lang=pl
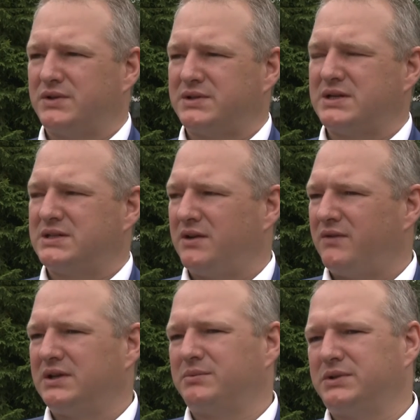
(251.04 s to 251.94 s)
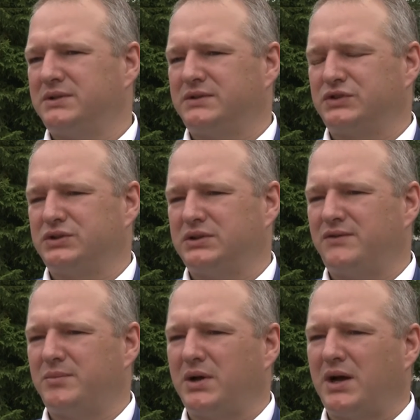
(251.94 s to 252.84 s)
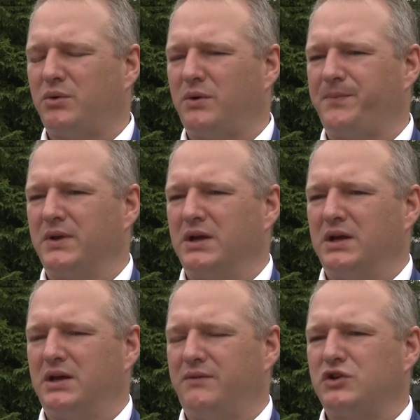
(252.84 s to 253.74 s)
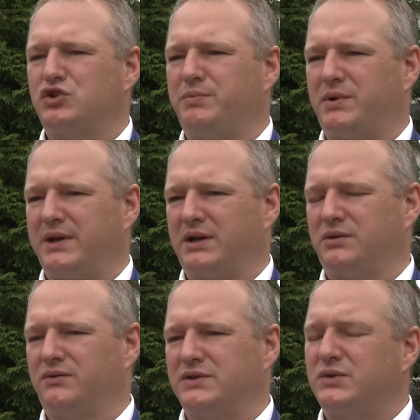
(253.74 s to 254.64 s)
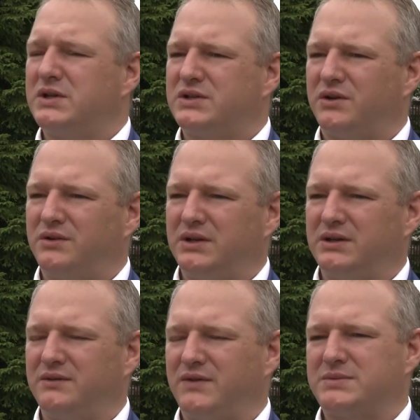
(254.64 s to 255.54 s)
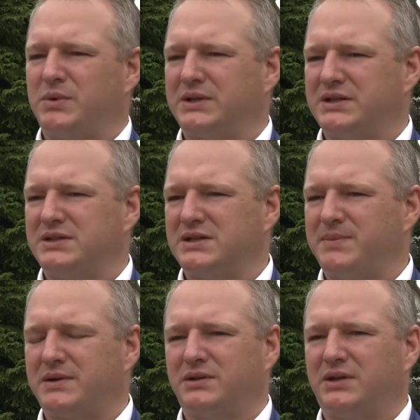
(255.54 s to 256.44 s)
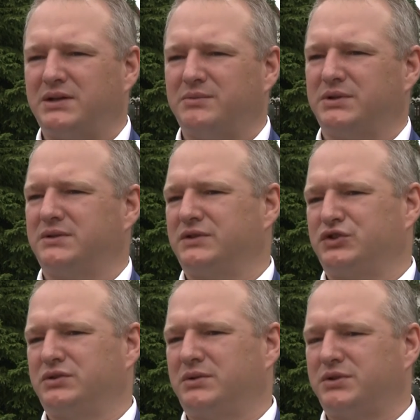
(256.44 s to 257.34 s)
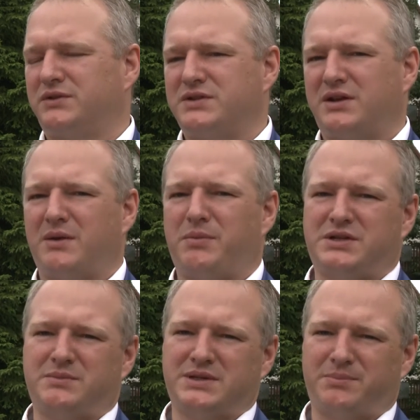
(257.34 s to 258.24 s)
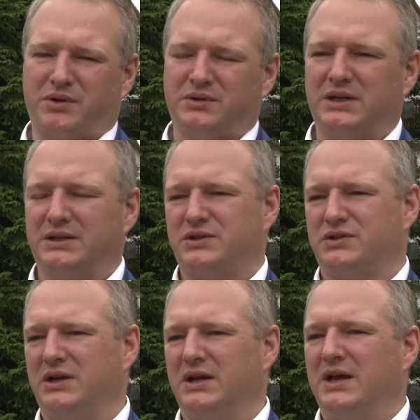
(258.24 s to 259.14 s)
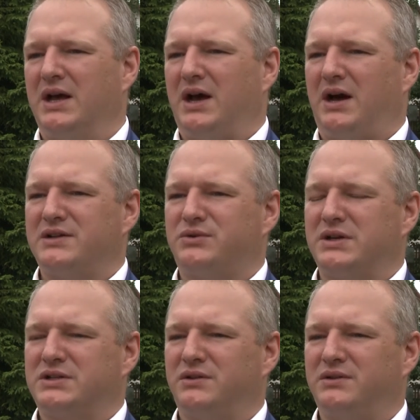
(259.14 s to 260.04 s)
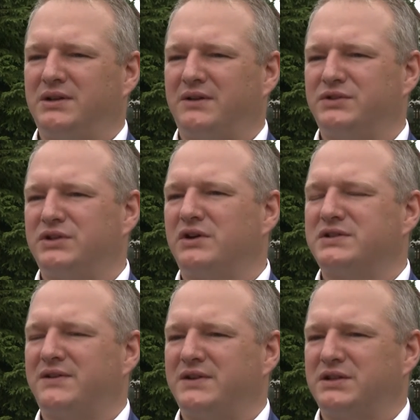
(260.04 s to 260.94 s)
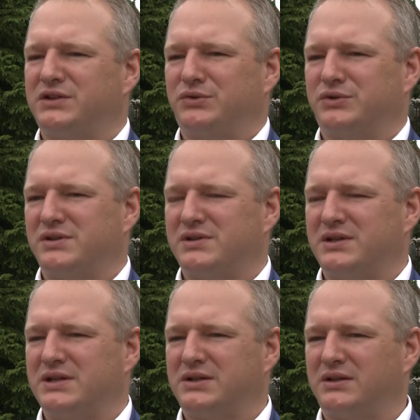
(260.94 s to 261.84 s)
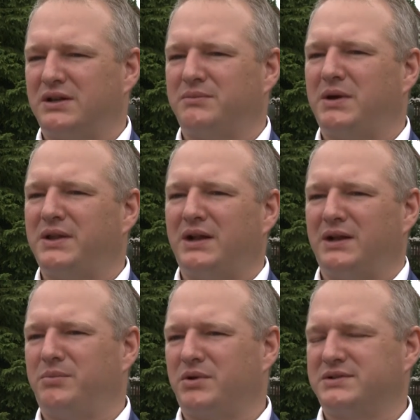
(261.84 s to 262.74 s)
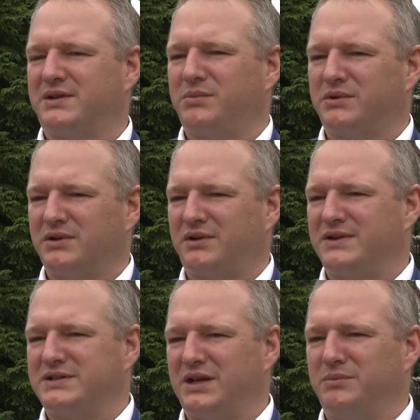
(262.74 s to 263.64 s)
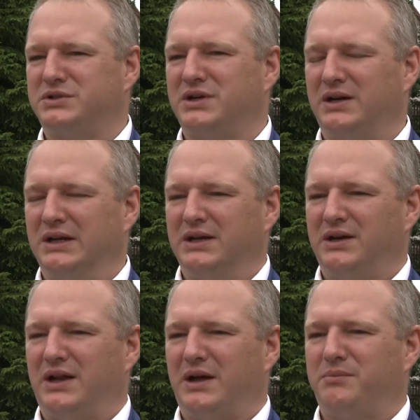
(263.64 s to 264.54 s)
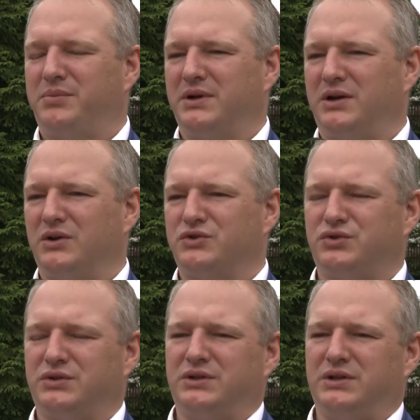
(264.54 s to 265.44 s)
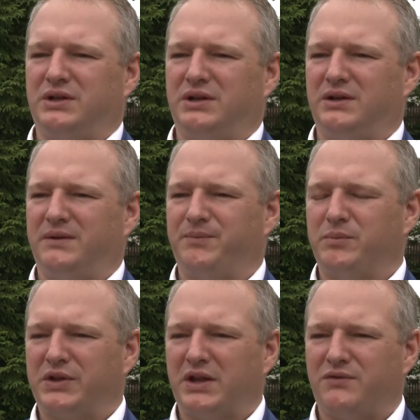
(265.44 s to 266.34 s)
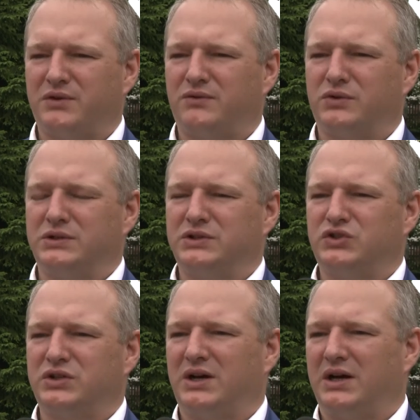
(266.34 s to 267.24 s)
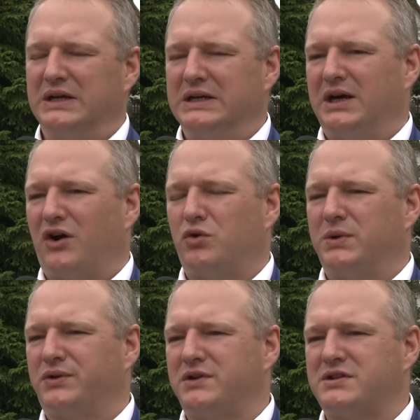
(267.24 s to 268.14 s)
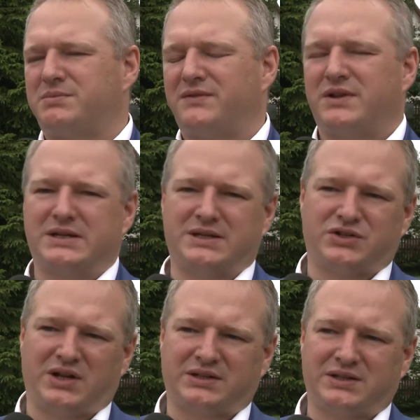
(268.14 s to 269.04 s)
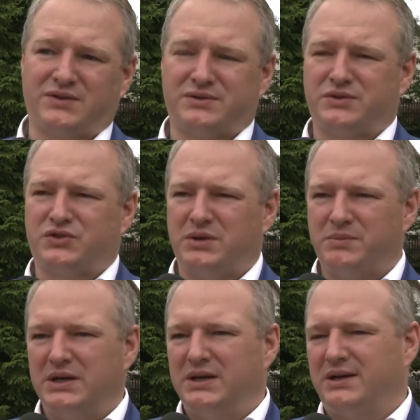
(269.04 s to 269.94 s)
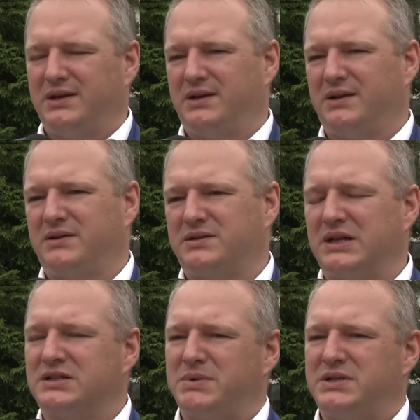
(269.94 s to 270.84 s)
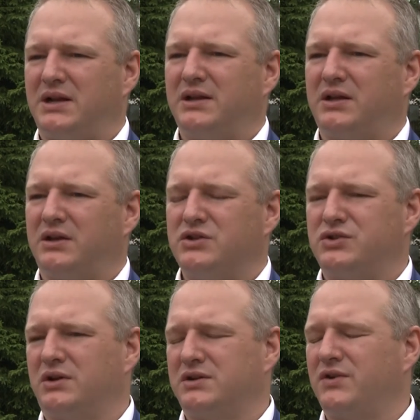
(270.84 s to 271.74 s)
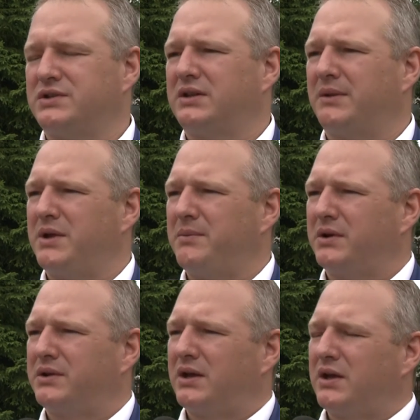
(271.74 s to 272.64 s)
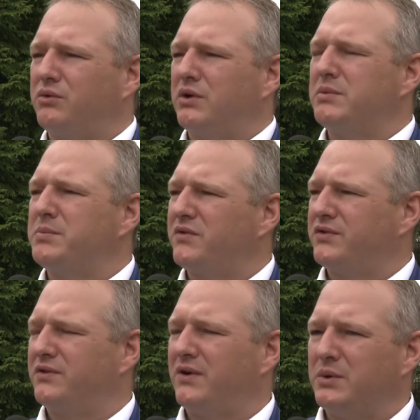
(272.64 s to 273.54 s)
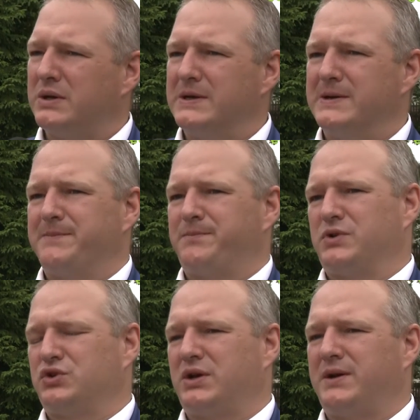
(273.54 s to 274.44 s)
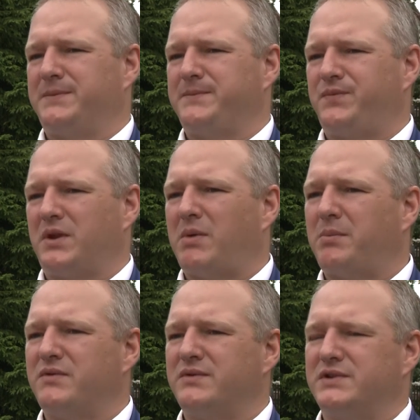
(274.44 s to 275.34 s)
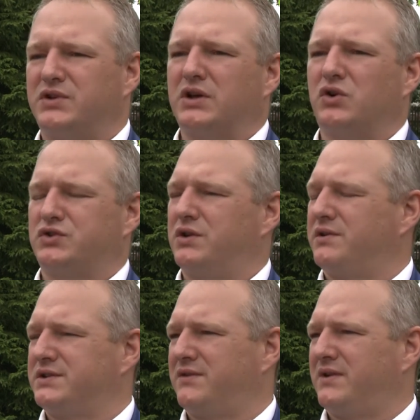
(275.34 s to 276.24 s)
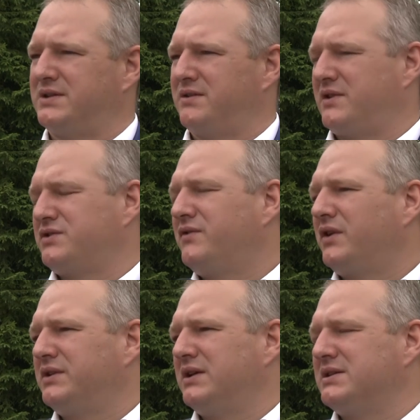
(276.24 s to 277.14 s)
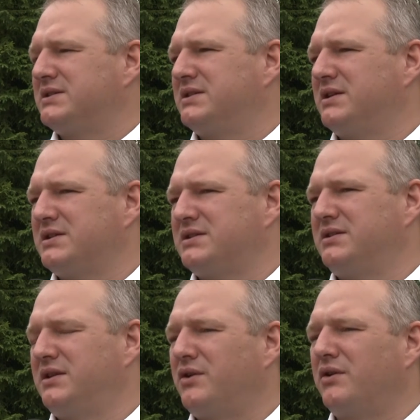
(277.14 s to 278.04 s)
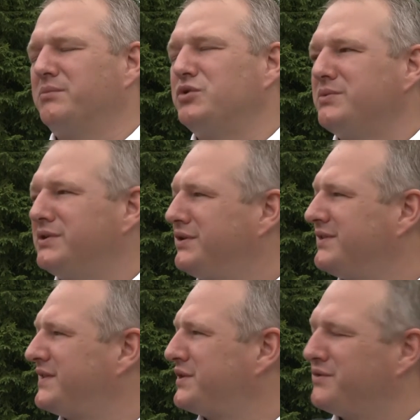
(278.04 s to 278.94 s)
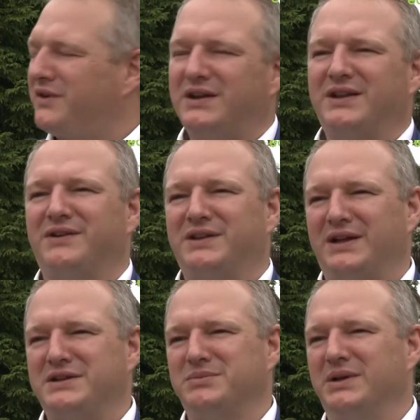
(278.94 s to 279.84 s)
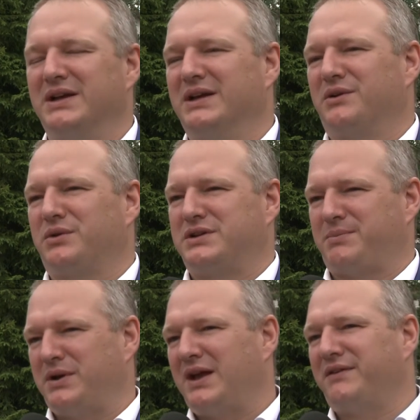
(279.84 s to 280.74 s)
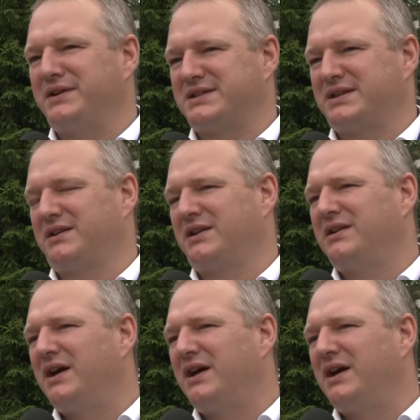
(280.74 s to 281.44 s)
do zainstalowania, ponieważ nie wymagało e, większych projektów, a z drugiej strony w eksploatacji jest bardzo tanie, ponieważ no, przede wszystkim nie płacimy za prąd elektryczny, ale z drugiej strony nawet i konserwacja tych urządzeń jest o tyle banalna, prosta, bo to kwestia mycia lampy, kloszy i baterii fotowoltaicznych, a akumulatory się sprawdza raz na 3 lata, w związku z tym e, z też specjalnych technicznych rozwiązań rozwiązań tam nie ma takich, które by powodowały, że mamy wysokie koszty konserwacji. Wręcz odwrotnie, jest, jest niedrogo. Musimy tylko zwracać uwagę na wandalizm, który się pojawia niestety, no